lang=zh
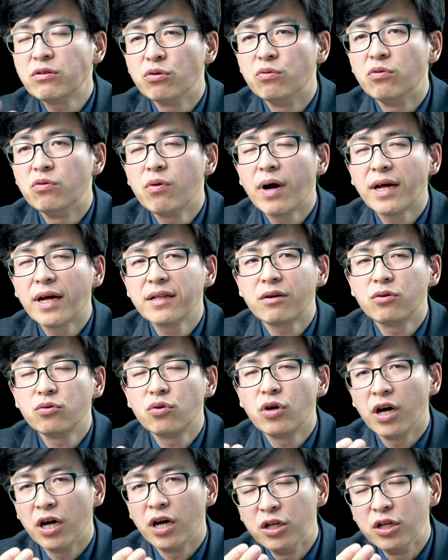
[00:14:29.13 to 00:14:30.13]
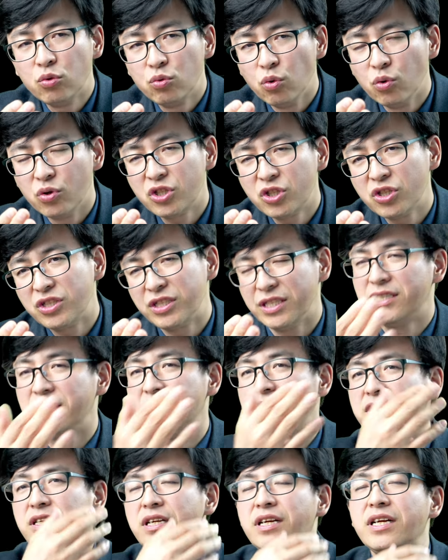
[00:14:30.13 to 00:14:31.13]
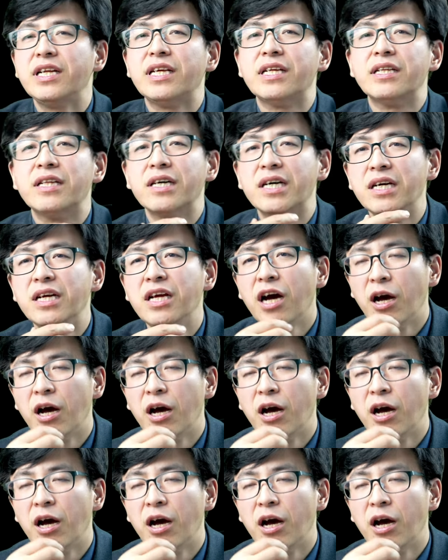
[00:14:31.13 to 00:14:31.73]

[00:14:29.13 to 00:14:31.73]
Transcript: 统文化当中很多是接近真理的、